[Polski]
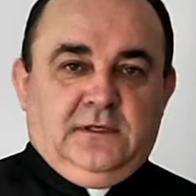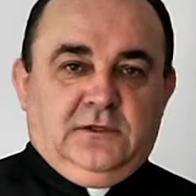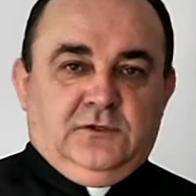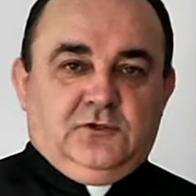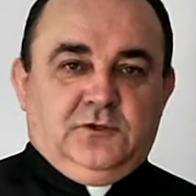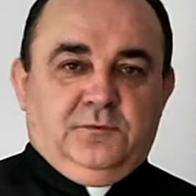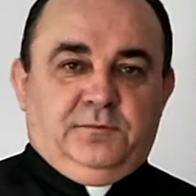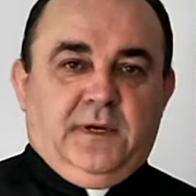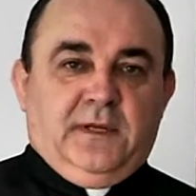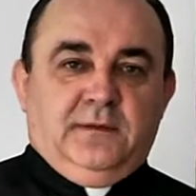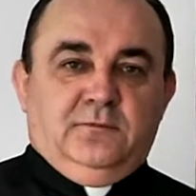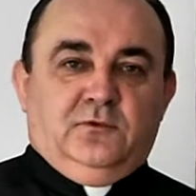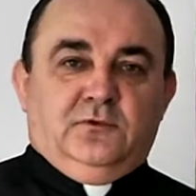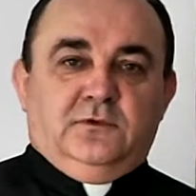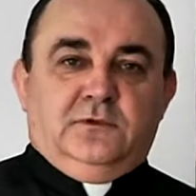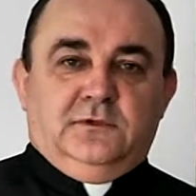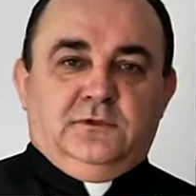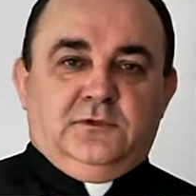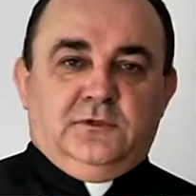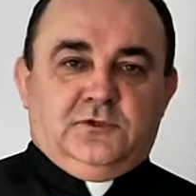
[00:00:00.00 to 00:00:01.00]
że Pan
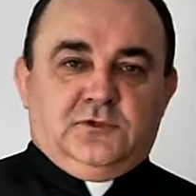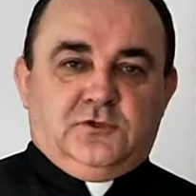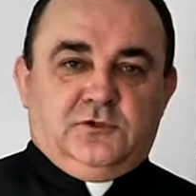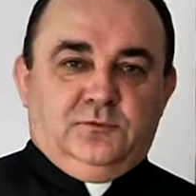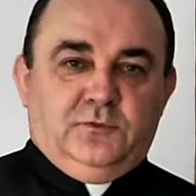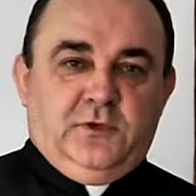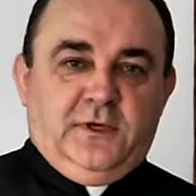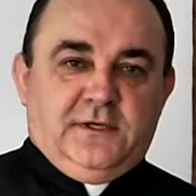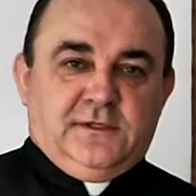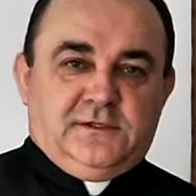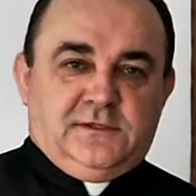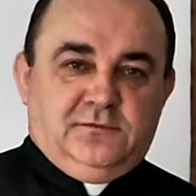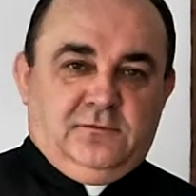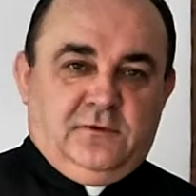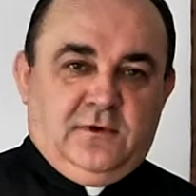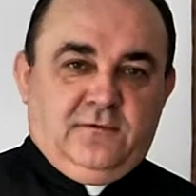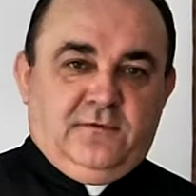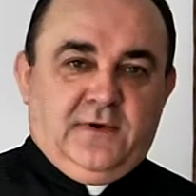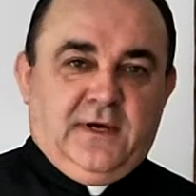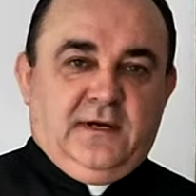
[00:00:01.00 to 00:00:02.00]
Bóg dotrzymuje
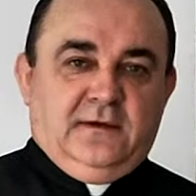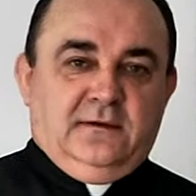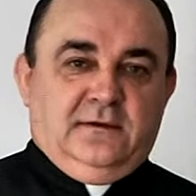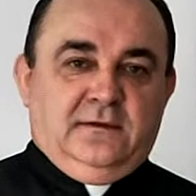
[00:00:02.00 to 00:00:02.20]
słowa,